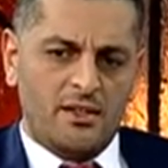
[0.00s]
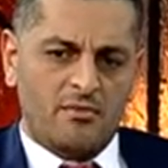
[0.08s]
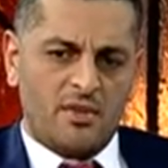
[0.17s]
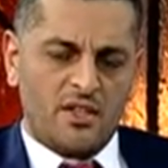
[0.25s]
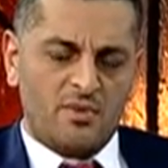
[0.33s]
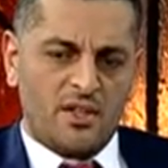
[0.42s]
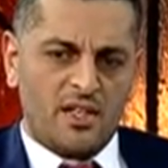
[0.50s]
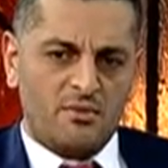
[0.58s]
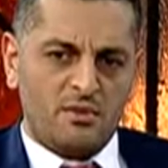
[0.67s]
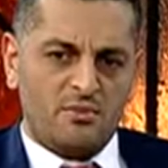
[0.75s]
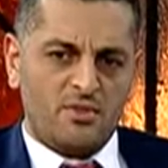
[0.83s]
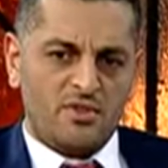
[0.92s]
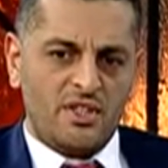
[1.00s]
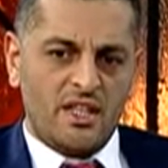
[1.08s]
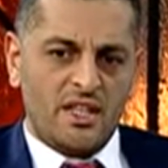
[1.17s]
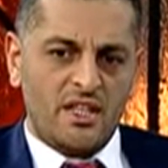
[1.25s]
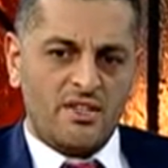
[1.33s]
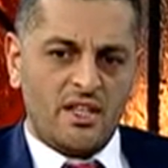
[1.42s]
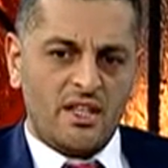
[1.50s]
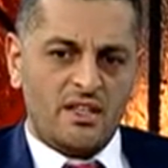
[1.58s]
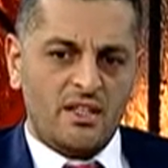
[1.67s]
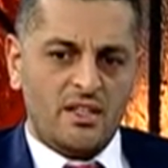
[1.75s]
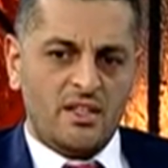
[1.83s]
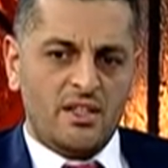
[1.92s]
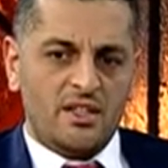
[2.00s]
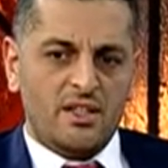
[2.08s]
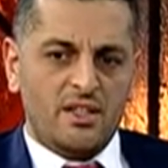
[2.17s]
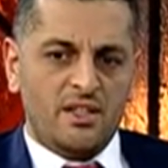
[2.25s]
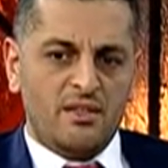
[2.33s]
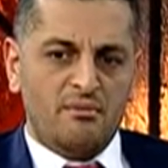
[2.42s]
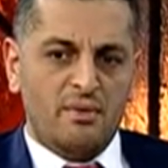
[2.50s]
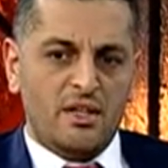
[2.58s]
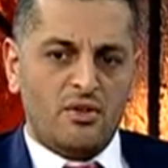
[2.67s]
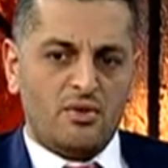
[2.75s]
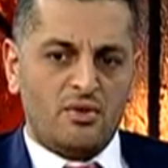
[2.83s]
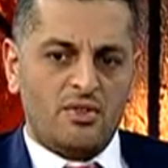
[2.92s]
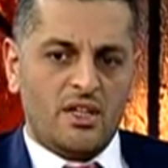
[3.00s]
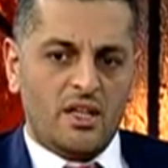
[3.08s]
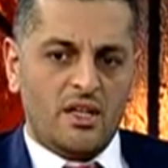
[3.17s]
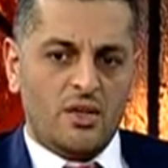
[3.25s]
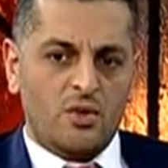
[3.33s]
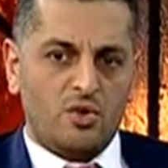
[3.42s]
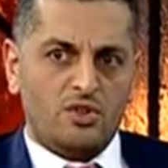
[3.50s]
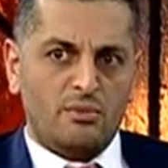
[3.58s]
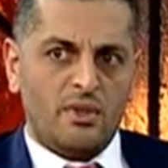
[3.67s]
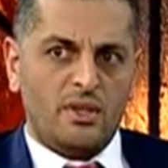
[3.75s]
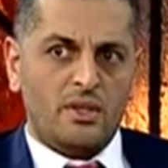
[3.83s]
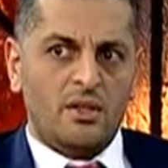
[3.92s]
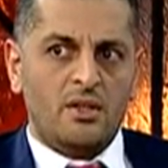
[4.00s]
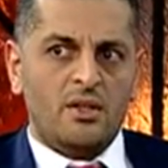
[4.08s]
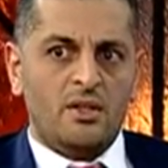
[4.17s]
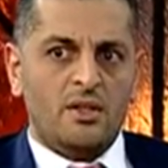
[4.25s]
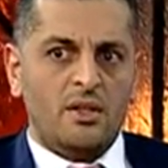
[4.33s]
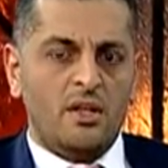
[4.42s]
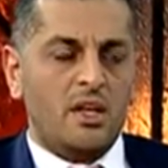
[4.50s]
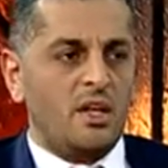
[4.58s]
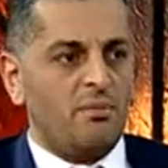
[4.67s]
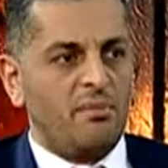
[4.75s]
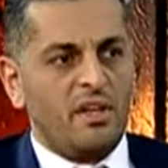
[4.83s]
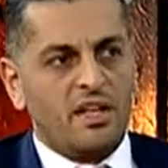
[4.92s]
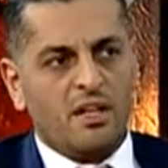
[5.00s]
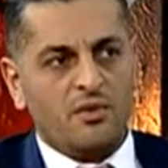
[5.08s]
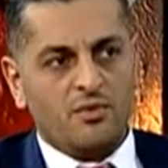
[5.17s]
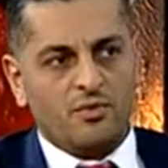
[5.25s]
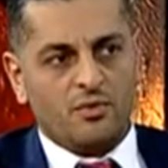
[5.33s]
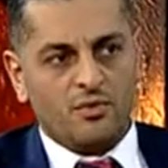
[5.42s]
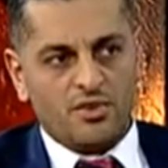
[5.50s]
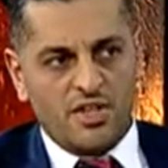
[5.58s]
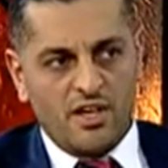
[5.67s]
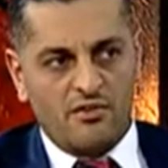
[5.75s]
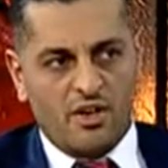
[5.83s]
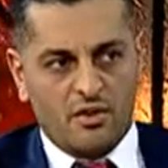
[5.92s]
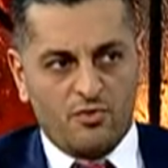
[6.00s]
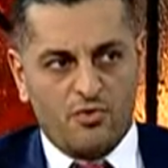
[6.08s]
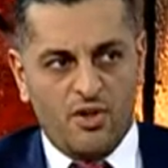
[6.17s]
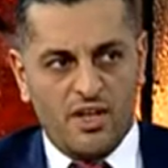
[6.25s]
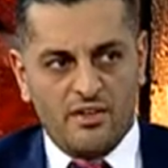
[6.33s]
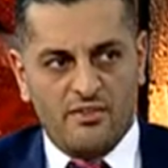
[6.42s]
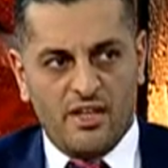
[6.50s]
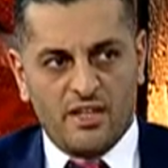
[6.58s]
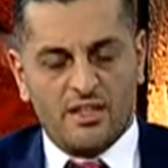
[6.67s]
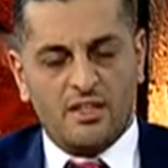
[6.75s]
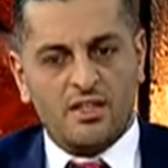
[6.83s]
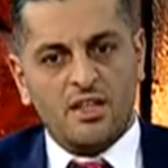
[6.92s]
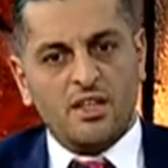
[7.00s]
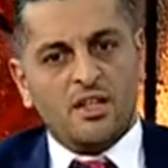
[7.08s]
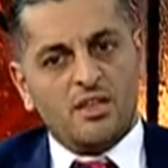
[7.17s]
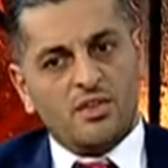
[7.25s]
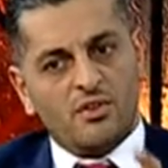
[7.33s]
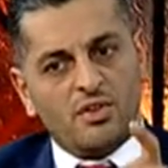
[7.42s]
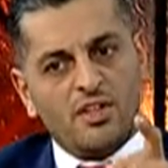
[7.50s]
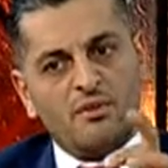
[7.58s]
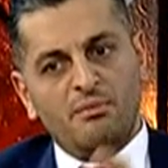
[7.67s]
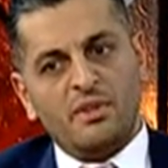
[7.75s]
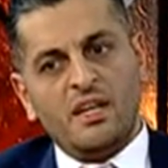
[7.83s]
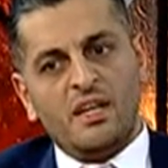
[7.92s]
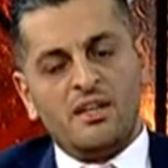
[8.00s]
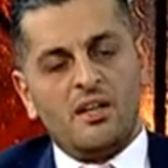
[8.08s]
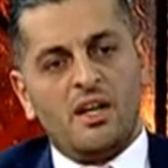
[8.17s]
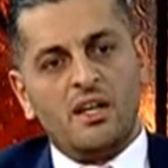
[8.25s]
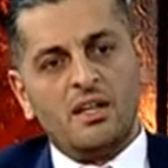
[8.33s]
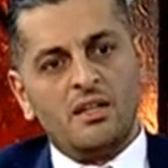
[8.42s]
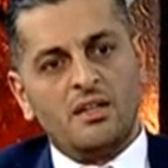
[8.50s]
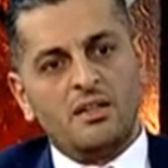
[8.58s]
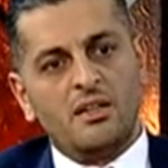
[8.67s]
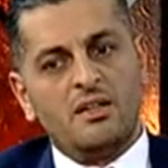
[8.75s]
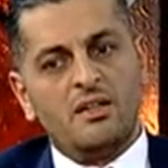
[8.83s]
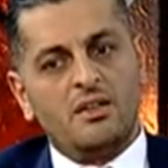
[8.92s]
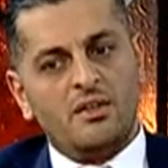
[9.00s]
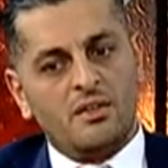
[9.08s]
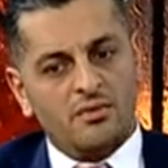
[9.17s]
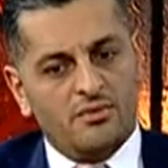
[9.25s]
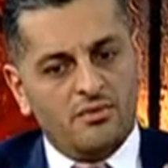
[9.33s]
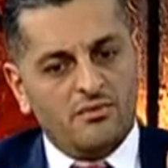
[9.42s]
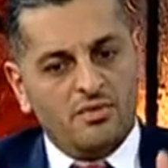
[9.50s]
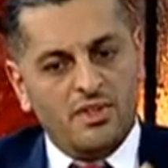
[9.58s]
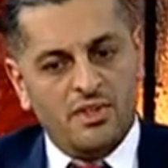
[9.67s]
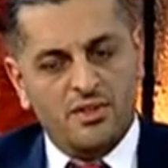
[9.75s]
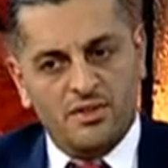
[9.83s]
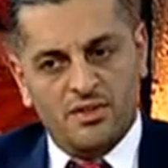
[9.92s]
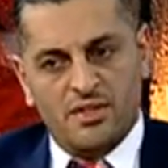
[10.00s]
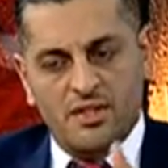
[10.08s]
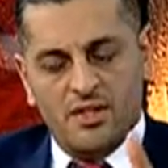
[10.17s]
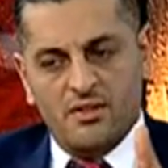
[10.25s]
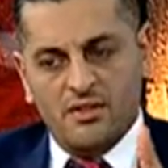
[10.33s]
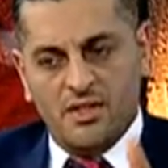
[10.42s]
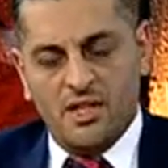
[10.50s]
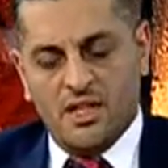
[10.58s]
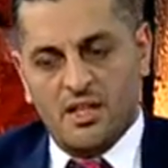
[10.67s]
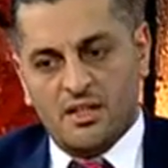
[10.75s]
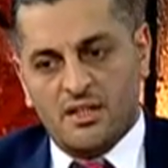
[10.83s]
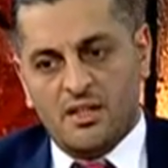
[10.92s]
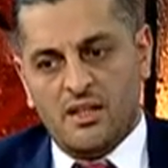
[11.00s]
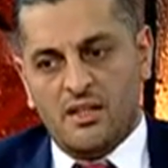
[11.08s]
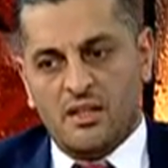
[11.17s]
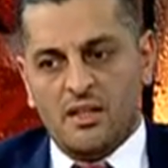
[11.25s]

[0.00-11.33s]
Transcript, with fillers: başbakanımız Bursa'ya gelecek. E, Merinos'ta o zaman e, Arap Birliği şeyi vardı, fuarı vardı. Evet. Dedi oradan bir yer al, e, bir işte şey al dedi.